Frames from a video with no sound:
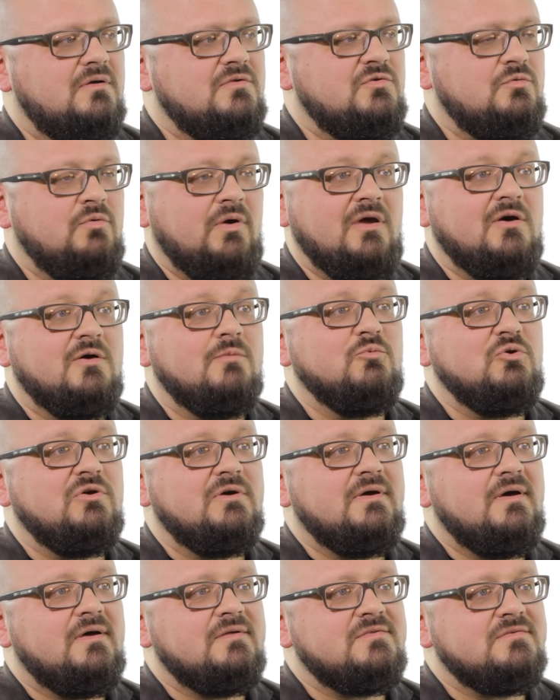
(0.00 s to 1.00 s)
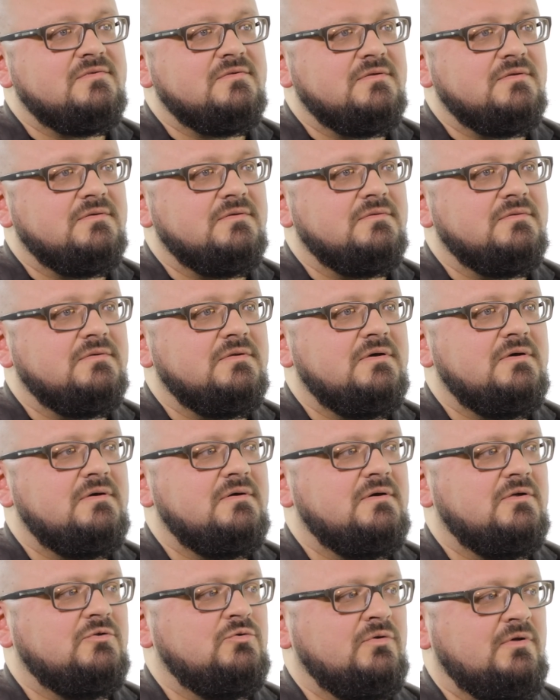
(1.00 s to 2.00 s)
э, теории коммуникации, да,
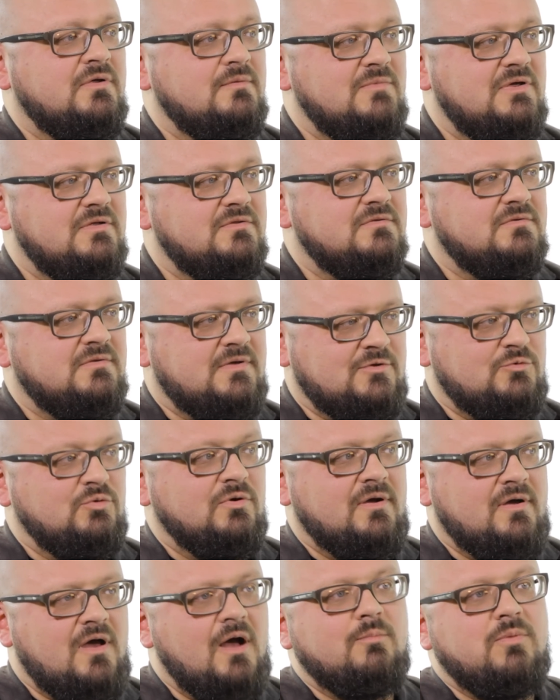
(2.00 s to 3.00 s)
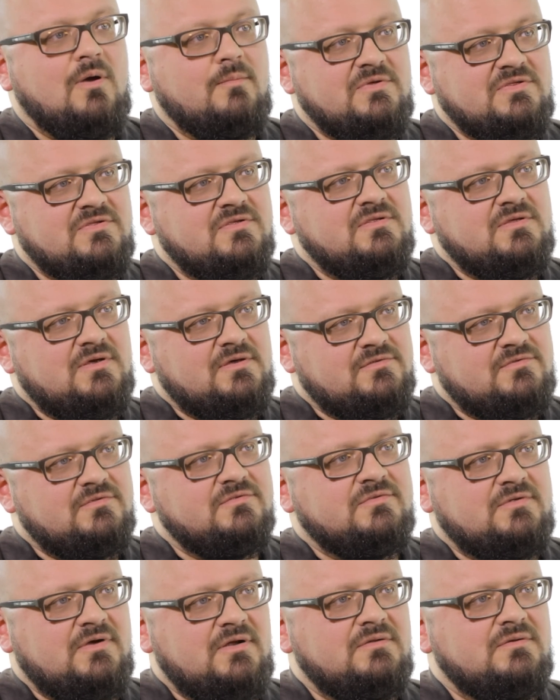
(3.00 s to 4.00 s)
которая, имеет, которая как бы объединяет
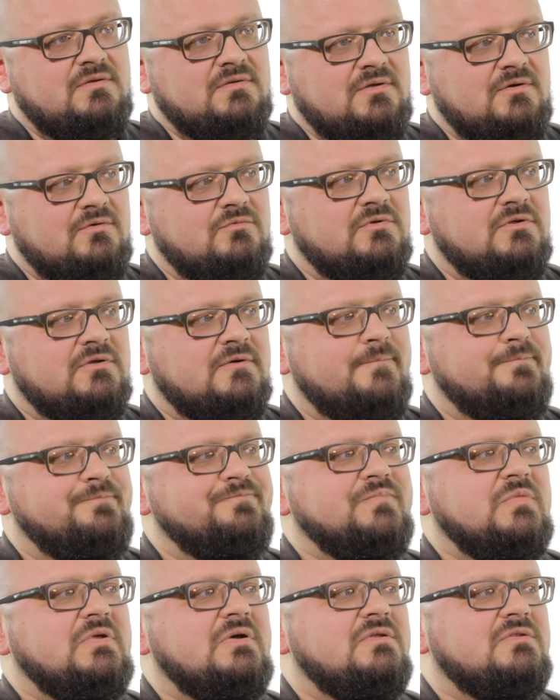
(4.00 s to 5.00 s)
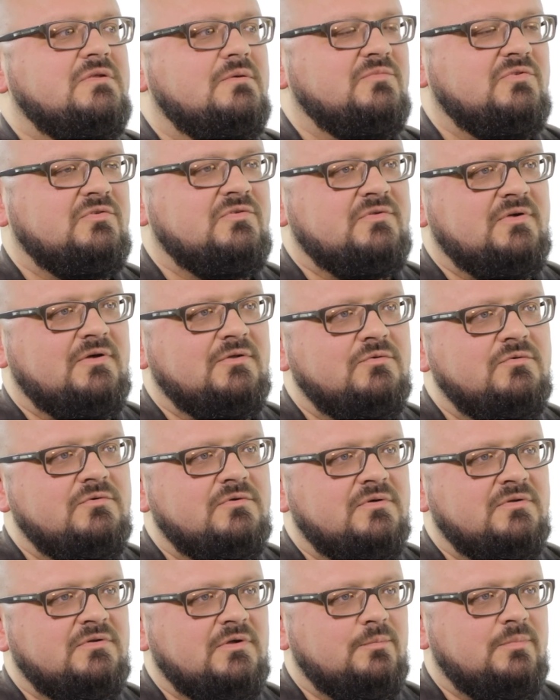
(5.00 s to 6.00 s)
социальные науки, да, там
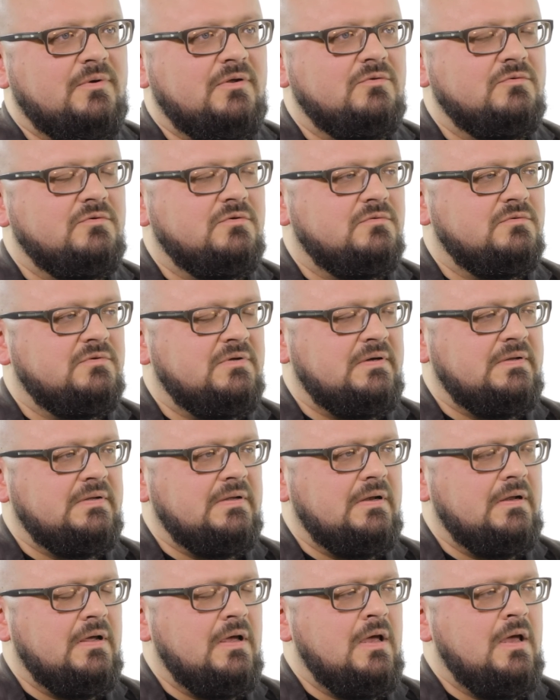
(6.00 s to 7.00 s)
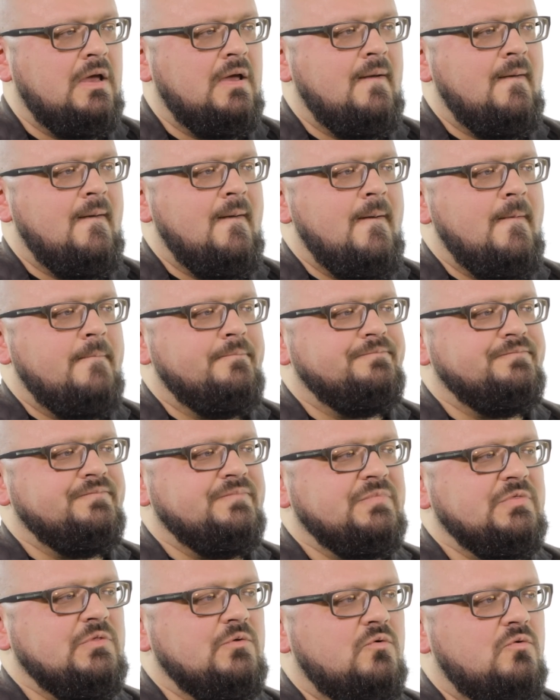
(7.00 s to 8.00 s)
социологию, антропологию и так далее.
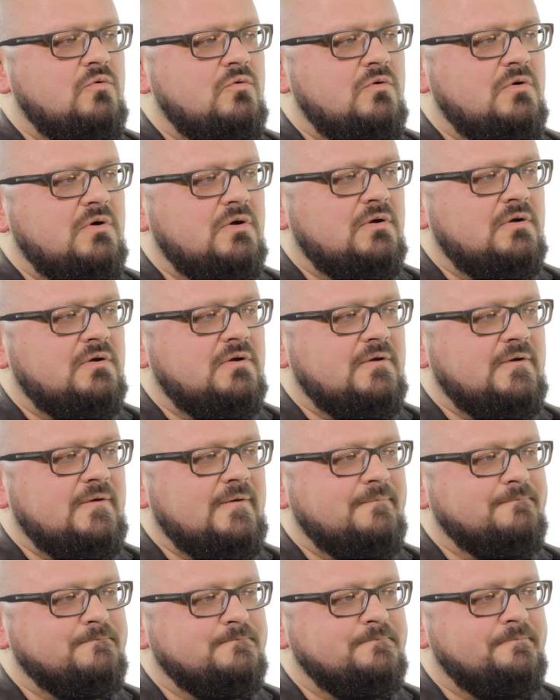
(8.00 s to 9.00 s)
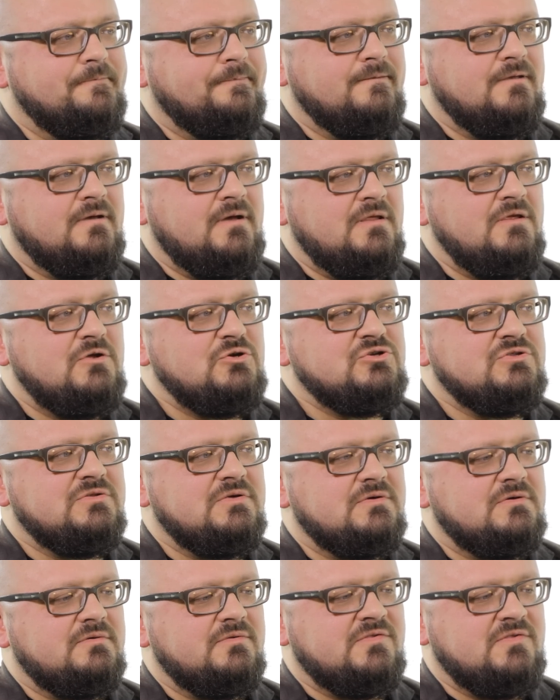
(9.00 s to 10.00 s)
Но, э,
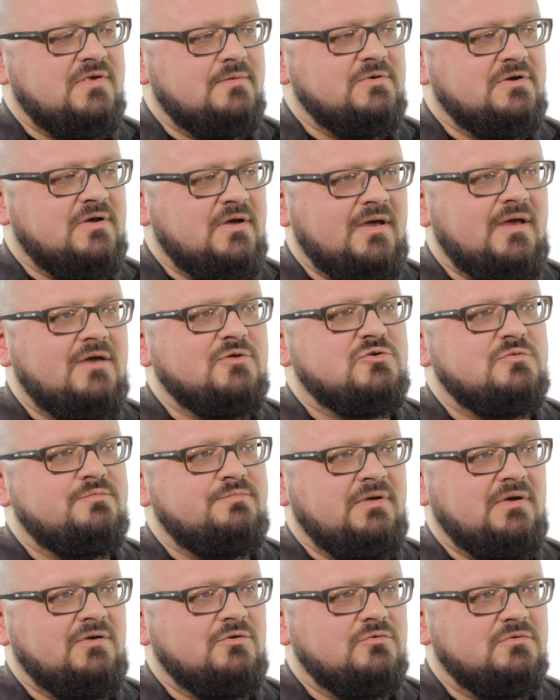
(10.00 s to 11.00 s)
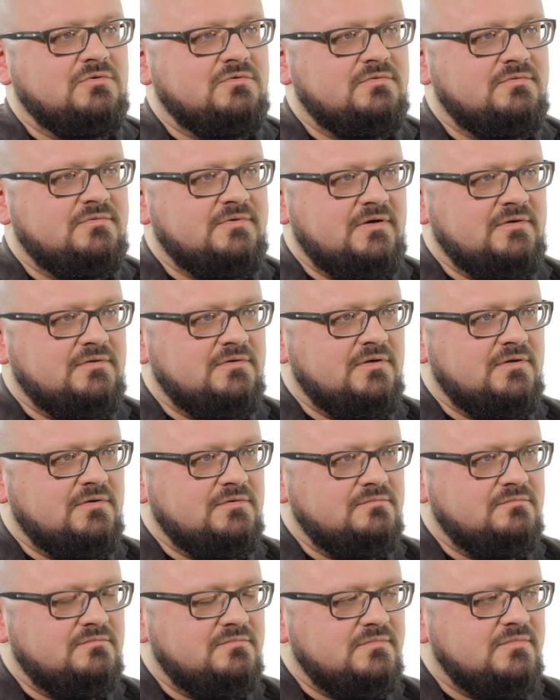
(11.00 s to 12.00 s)
конечно, самый горячий период, когда
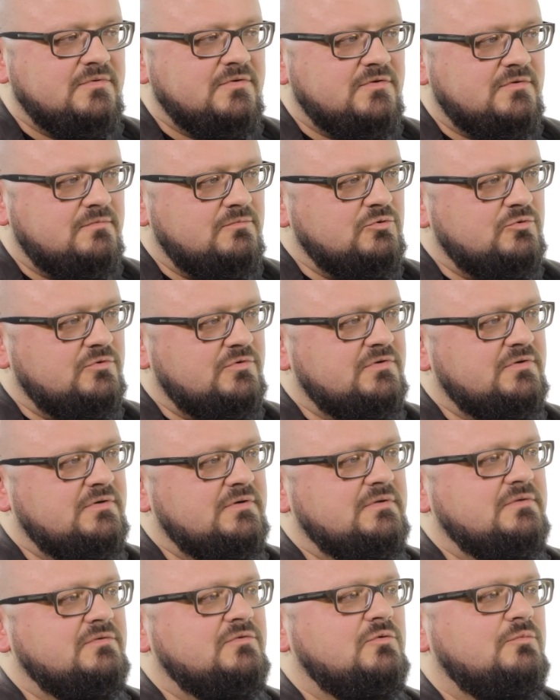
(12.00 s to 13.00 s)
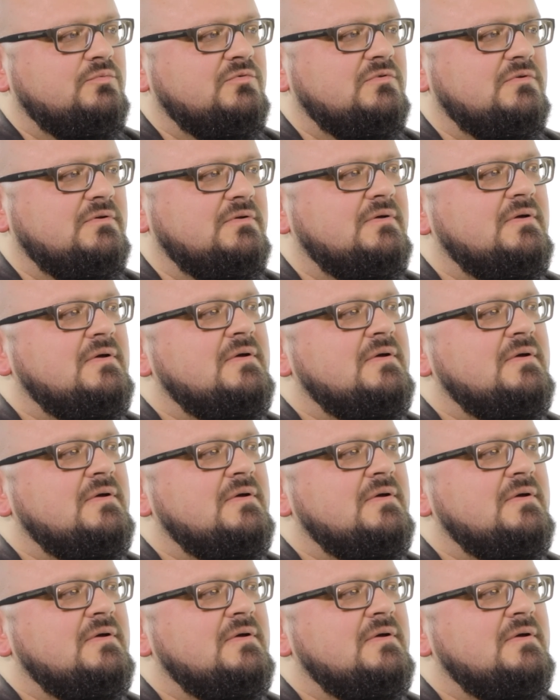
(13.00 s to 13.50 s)
семиотика, собственно,